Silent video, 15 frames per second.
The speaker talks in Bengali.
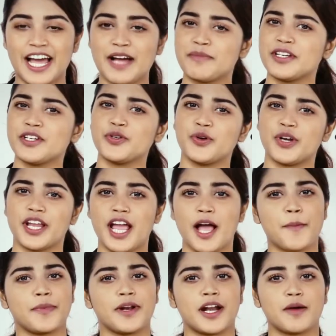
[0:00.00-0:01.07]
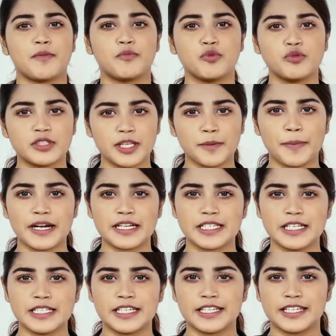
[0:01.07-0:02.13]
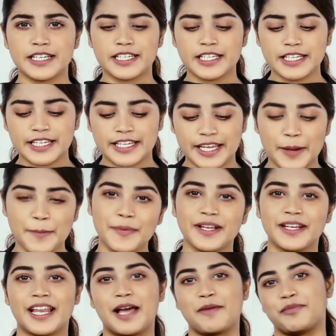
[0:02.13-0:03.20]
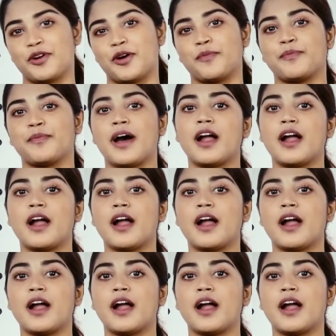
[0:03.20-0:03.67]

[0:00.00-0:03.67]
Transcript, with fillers: নামটি শুনে আপনারা বুঝতে পারছেন যে এটি একটি গেমিং ল্যাপটপ